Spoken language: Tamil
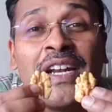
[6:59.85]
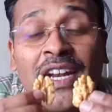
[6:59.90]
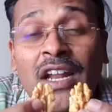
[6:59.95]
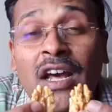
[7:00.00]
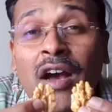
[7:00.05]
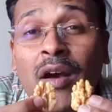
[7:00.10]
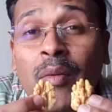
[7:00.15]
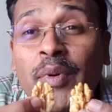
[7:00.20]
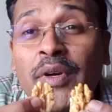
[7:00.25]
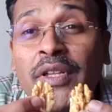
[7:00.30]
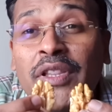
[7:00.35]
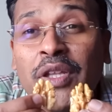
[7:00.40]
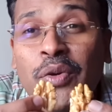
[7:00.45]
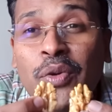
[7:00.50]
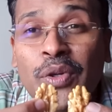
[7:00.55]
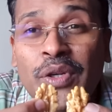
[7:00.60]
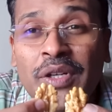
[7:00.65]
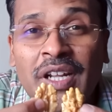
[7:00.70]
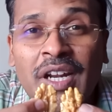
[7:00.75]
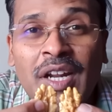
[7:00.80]
நாற்பத்தி
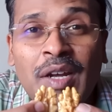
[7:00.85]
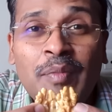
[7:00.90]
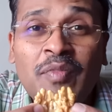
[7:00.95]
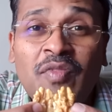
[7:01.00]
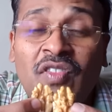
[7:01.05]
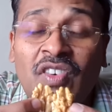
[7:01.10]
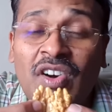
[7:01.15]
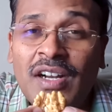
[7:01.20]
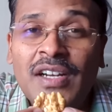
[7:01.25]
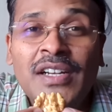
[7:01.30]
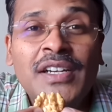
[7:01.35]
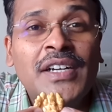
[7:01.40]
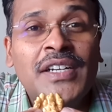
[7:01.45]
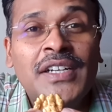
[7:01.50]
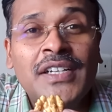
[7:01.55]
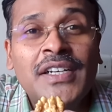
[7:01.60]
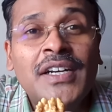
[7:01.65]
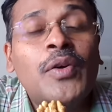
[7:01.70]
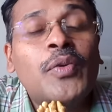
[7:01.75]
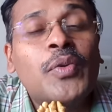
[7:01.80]
ஒரு கிராம்
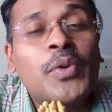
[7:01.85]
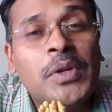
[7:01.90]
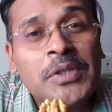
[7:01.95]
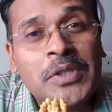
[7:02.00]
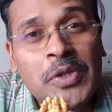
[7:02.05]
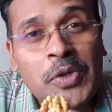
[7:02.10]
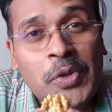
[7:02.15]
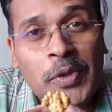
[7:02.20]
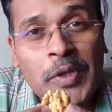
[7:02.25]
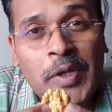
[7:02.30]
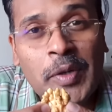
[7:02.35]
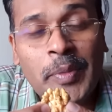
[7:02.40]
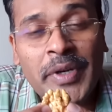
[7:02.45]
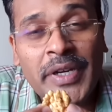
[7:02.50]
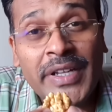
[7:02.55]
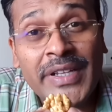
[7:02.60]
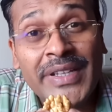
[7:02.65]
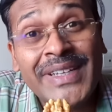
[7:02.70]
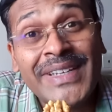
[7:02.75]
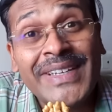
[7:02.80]
வால்நட்டு அவங்களுக்கு
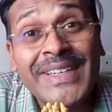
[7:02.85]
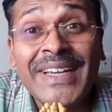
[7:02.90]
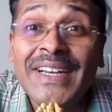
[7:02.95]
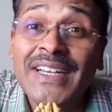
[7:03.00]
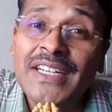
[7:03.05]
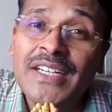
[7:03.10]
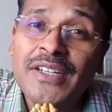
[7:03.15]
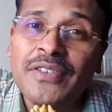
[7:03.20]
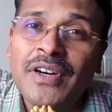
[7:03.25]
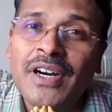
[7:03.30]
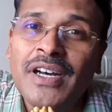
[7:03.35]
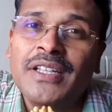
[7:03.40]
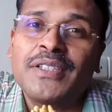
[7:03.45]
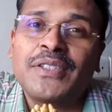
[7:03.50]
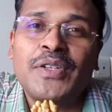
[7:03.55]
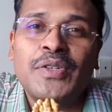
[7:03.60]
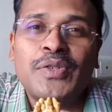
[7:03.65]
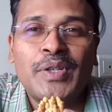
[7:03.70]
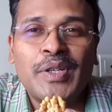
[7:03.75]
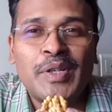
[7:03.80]
கொடுக்கப்பட்டது எட்டு
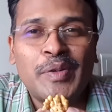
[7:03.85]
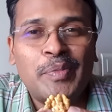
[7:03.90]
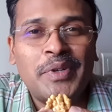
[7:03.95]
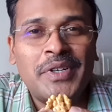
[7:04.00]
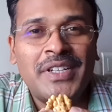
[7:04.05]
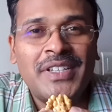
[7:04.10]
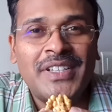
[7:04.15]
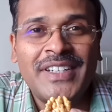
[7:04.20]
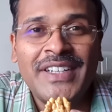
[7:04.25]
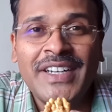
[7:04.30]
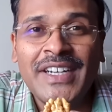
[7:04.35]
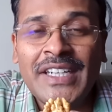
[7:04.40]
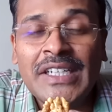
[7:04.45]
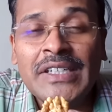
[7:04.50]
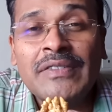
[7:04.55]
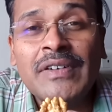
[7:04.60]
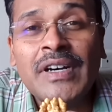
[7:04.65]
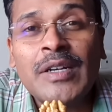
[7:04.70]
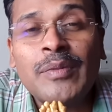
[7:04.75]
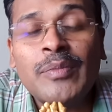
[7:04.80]
வாரத்துக்கு கொடுக்கப்பட்டது எட்டு
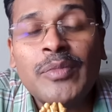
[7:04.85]
வாரம்